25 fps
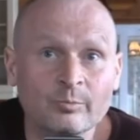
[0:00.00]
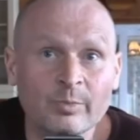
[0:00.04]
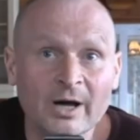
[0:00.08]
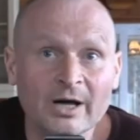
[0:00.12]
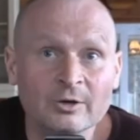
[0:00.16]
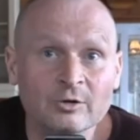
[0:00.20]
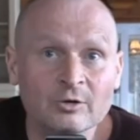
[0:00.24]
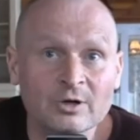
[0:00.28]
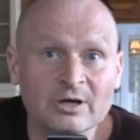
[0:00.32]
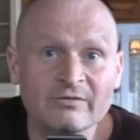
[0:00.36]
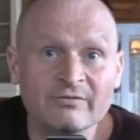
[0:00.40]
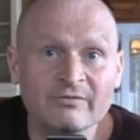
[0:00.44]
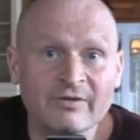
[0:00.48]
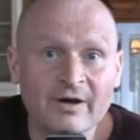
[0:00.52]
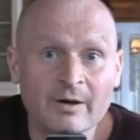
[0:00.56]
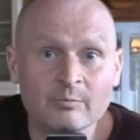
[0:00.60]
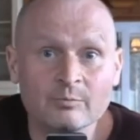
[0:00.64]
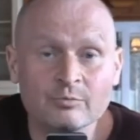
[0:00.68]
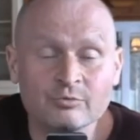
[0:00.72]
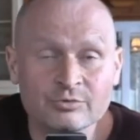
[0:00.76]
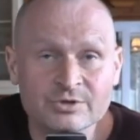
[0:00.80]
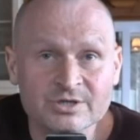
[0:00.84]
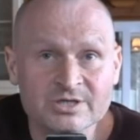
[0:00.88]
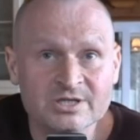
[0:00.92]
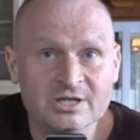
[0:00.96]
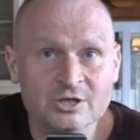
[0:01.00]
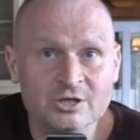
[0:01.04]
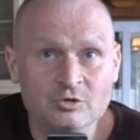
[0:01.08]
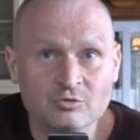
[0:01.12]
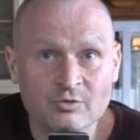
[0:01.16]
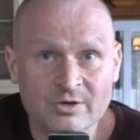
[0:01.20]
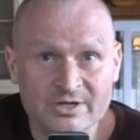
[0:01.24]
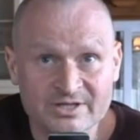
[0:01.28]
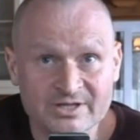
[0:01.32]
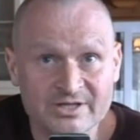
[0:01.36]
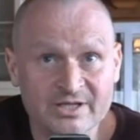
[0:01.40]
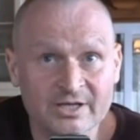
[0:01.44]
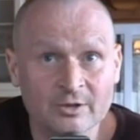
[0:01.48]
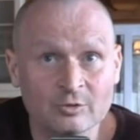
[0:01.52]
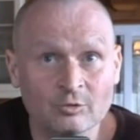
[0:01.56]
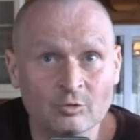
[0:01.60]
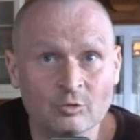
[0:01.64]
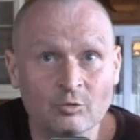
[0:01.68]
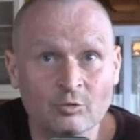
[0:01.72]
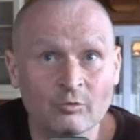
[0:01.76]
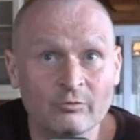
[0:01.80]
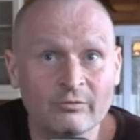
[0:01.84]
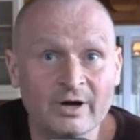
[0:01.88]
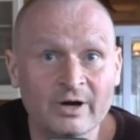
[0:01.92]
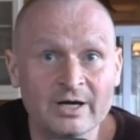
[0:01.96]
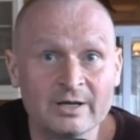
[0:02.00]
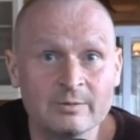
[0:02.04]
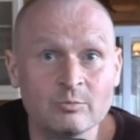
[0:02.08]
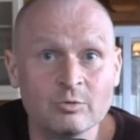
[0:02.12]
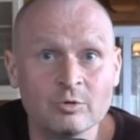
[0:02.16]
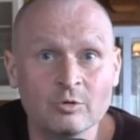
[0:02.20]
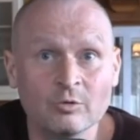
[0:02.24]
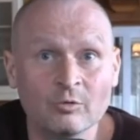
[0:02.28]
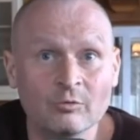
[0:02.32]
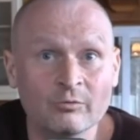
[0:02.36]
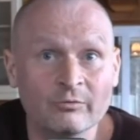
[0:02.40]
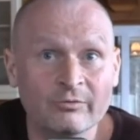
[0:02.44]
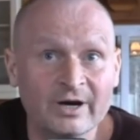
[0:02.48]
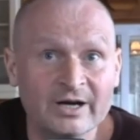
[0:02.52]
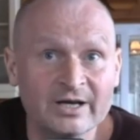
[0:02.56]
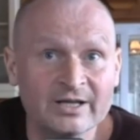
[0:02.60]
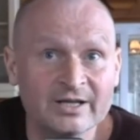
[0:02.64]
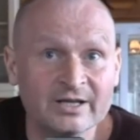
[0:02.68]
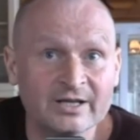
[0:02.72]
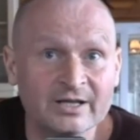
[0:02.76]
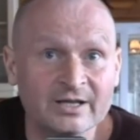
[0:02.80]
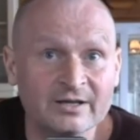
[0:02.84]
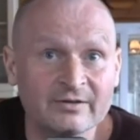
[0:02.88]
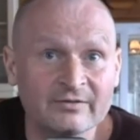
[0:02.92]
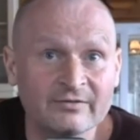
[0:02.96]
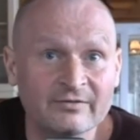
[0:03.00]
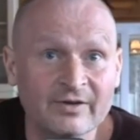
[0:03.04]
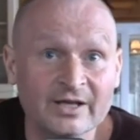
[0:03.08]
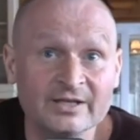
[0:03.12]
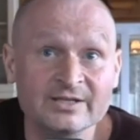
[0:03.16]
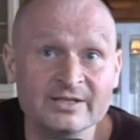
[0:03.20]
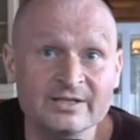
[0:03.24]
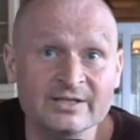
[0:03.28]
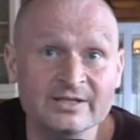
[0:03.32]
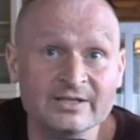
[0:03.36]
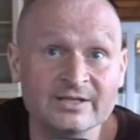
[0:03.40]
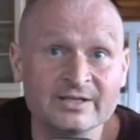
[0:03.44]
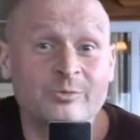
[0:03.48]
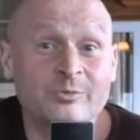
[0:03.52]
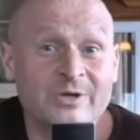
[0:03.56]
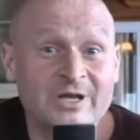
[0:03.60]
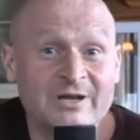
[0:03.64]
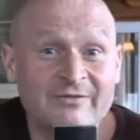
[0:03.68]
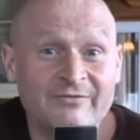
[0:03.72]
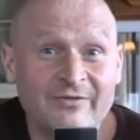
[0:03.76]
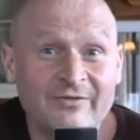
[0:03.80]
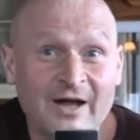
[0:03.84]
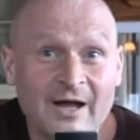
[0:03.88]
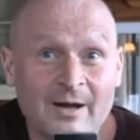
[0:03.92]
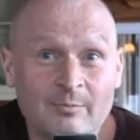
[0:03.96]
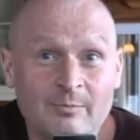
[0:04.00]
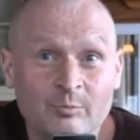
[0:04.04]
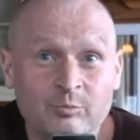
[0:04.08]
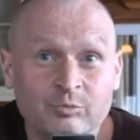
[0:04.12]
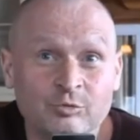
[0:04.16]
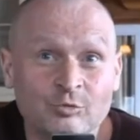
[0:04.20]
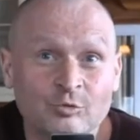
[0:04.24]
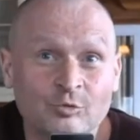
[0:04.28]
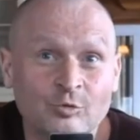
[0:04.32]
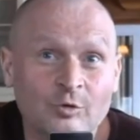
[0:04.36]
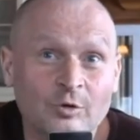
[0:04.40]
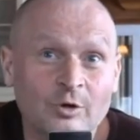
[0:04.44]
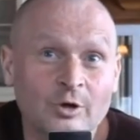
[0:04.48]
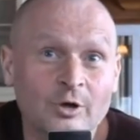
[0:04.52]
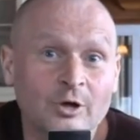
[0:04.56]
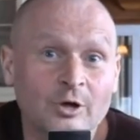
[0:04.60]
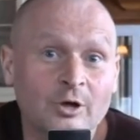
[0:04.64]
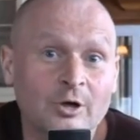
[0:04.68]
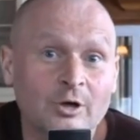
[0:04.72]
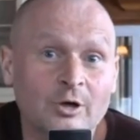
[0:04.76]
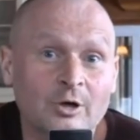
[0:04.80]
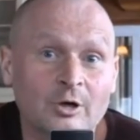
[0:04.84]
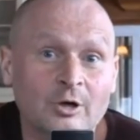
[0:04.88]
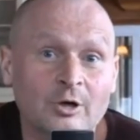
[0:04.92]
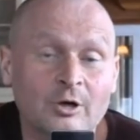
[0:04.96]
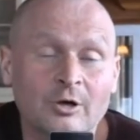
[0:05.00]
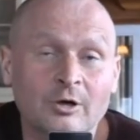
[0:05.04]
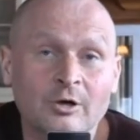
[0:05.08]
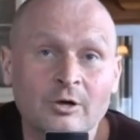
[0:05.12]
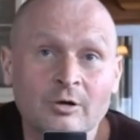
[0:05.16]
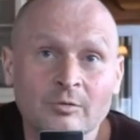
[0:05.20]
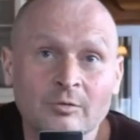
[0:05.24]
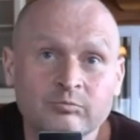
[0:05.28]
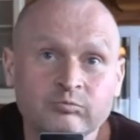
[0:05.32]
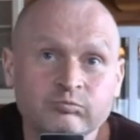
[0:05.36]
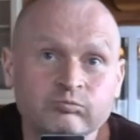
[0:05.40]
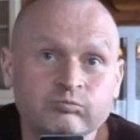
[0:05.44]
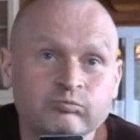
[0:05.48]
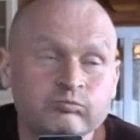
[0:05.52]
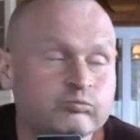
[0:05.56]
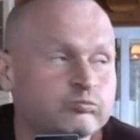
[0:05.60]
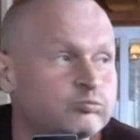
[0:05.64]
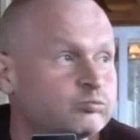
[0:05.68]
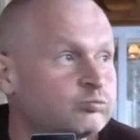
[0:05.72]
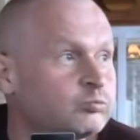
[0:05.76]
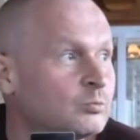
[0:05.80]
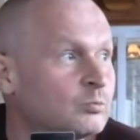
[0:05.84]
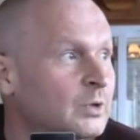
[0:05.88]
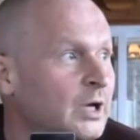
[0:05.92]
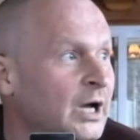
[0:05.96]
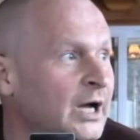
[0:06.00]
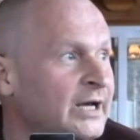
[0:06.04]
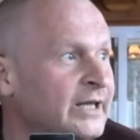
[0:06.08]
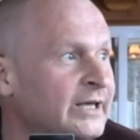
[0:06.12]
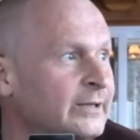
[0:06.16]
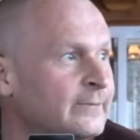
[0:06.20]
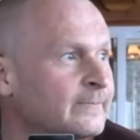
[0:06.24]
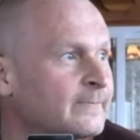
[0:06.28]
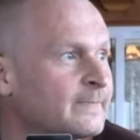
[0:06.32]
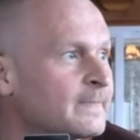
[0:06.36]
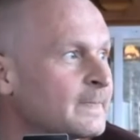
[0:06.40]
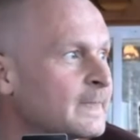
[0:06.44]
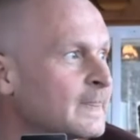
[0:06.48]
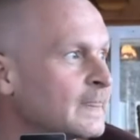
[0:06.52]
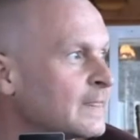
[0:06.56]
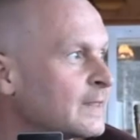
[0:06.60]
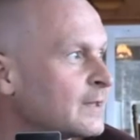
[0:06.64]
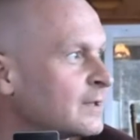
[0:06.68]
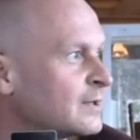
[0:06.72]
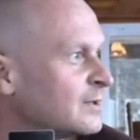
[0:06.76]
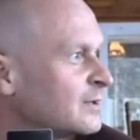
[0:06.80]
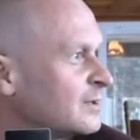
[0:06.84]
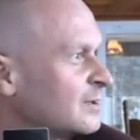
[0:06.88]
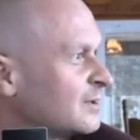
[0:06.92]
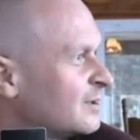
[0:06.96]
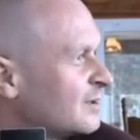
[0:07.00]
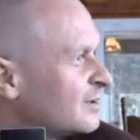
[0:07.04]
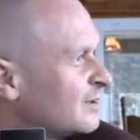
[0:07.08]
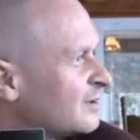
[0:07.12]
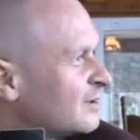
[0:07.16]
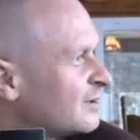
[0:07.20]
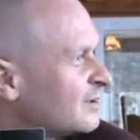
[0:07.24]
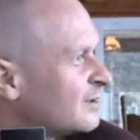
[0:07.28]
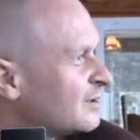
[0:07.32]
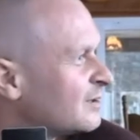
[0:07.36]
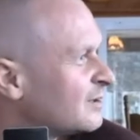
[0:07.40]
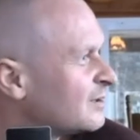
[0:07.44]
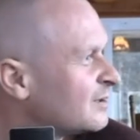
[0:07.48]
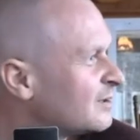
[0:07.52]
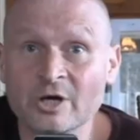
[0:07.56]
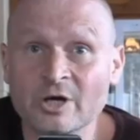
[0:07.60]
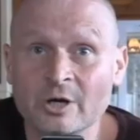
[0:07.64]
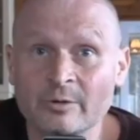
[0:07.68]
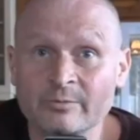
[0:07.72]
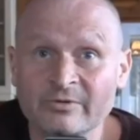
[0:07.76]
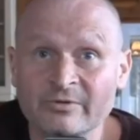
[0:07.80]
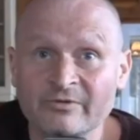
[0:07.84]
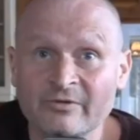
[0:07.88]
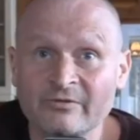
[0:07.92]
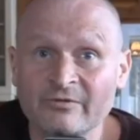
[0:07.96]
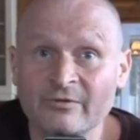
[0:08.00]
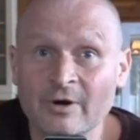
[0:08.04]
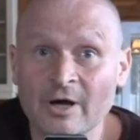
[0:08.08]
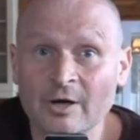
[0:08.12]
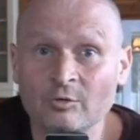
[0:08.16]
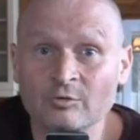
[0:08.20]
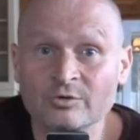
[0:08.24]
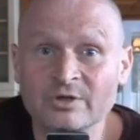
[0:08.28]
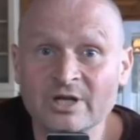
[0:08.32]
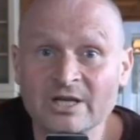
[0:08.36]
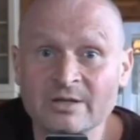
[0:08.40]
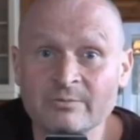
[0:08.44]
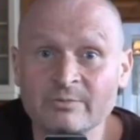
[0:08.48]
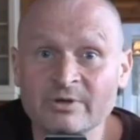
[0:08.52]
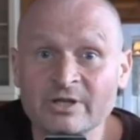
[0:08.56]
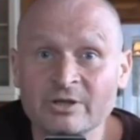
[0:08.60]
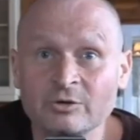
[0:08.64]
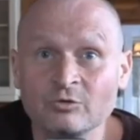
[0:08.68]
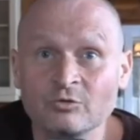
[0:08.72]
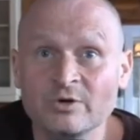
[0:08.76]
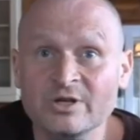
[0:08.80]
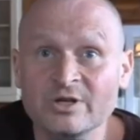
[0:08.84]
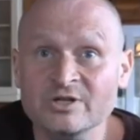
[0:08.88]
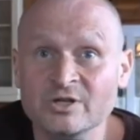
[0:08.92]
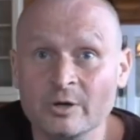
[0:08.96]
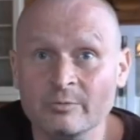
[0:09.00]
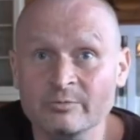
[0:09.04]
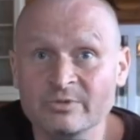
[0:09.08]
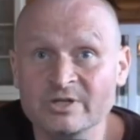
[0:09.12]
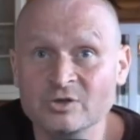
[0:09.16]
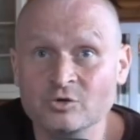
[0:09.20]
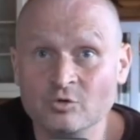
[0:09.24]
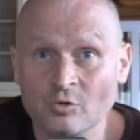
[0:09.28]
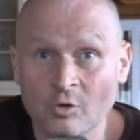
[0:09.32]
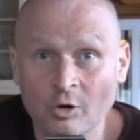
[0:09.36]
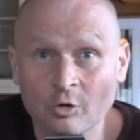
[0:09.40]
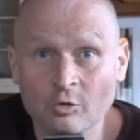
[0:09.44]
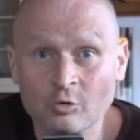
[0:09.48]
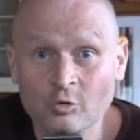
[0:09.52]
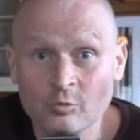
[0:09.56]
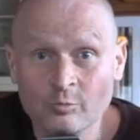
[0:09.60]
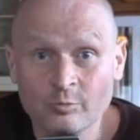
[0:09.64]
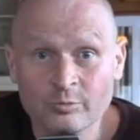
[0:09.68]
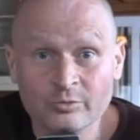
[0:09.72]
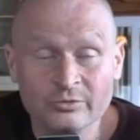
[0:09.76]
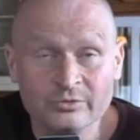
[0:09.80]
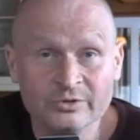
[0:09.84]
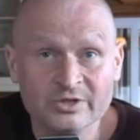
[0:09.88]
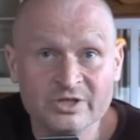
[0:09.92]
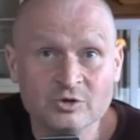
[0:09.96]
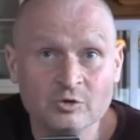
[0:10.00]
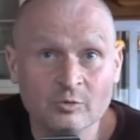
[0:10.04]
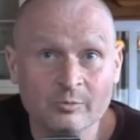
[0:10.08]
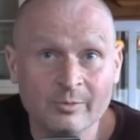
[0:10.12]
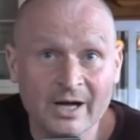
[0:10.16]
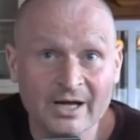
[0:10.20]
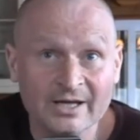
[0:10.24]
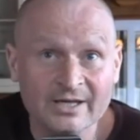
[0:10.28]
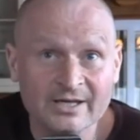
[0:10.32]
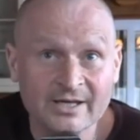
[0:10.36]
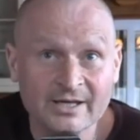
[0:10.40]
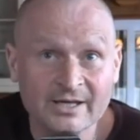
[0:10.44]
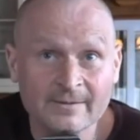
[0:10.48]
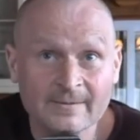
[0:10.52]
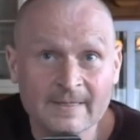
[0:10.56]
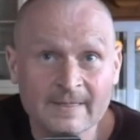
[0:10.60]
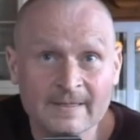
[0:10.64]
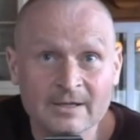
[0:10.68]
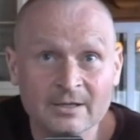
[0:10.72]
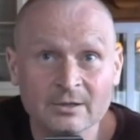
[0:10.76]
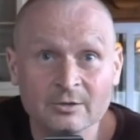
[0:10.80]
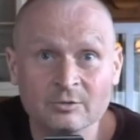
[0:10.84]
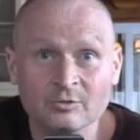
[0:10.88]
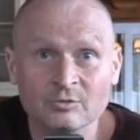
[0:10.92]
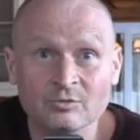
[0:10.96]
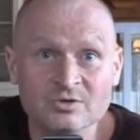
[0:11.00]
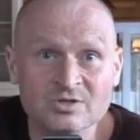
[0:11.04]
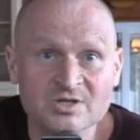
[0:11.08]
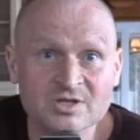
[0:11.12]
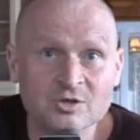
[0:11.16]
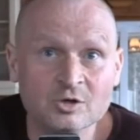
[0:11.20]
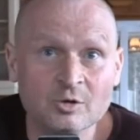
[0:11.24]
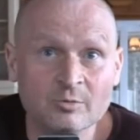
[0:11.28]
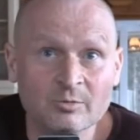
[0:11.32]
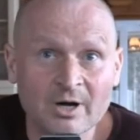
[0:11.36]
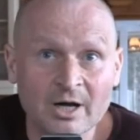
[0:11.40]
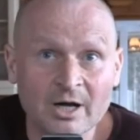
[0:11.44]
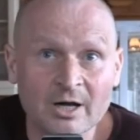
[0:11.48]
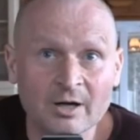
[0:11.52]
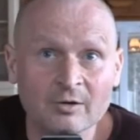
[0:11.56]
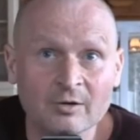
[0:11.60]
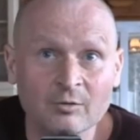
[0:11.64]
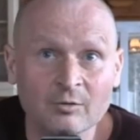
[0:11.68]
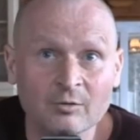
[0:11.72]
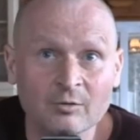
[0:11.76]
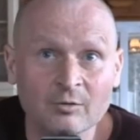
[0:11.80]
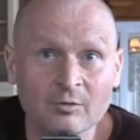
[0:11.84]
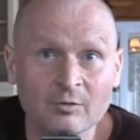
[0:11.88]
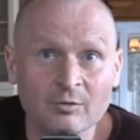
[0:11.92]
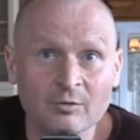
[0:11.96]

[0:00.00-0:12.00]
Pas que les femmes puissent les choisir, donc on va les, on va les faire 1000 femmes pour... Euh, allez, hommes, il va falloir qu'on élimine tous les hommes qui sont en couple, qui sont mariés. En couple Ces hommes-là.